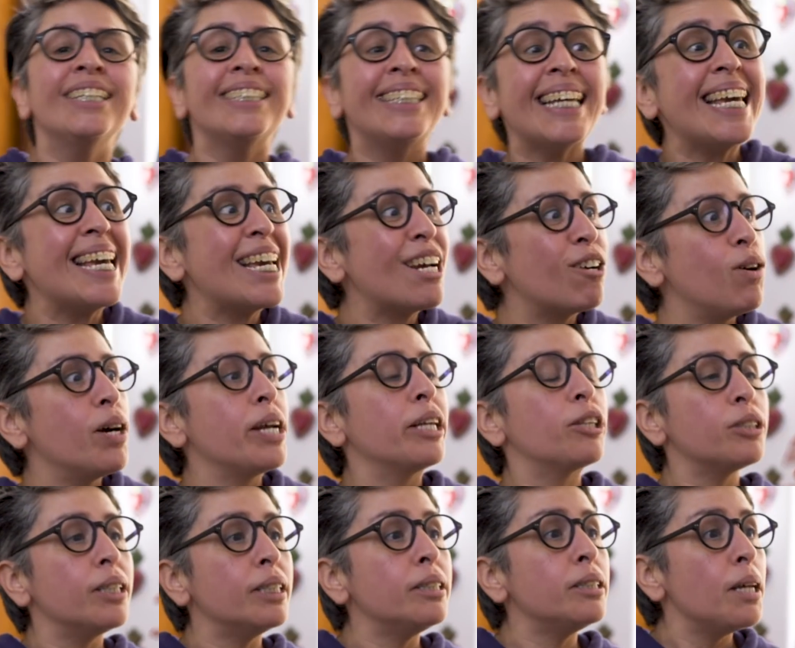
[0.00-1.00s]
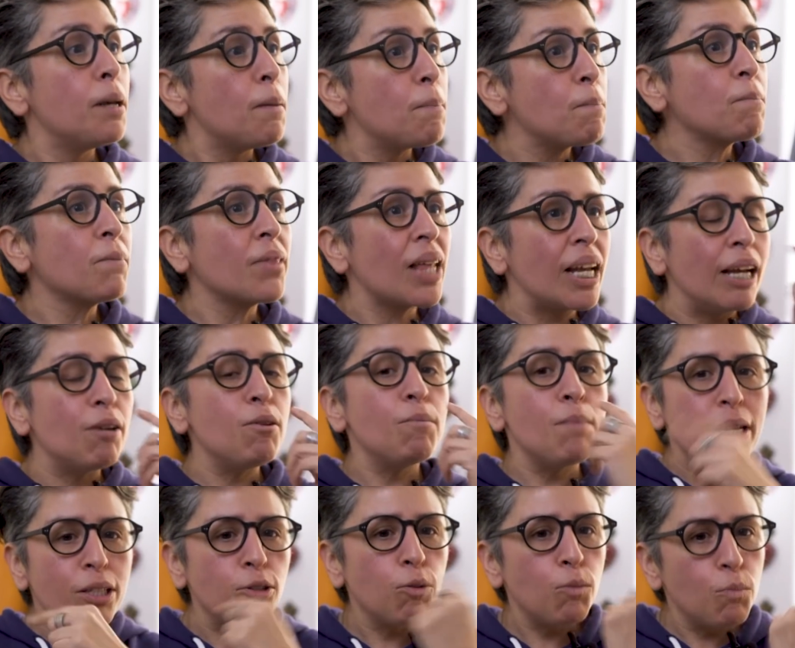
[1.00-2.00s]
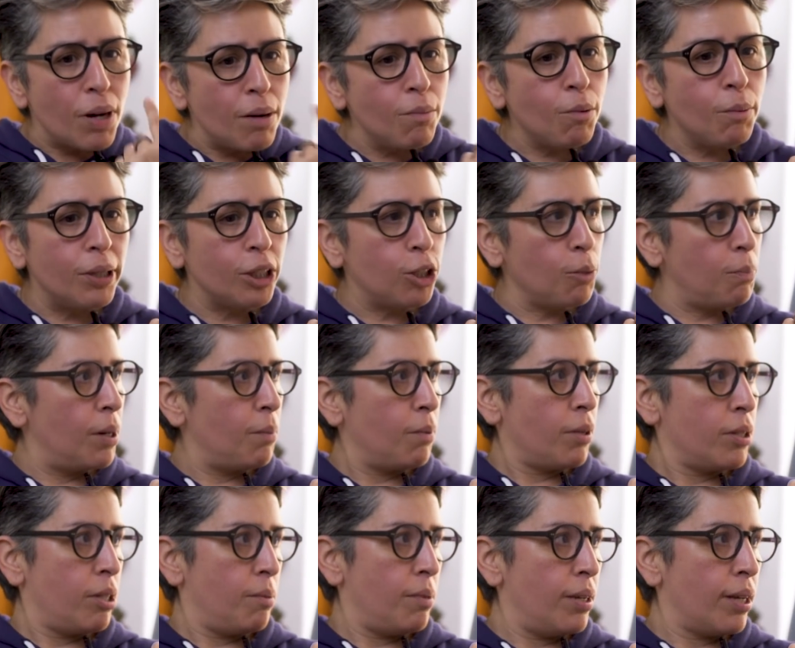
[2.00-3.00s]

sí, güey. Entonces, es un buen momento para ponerse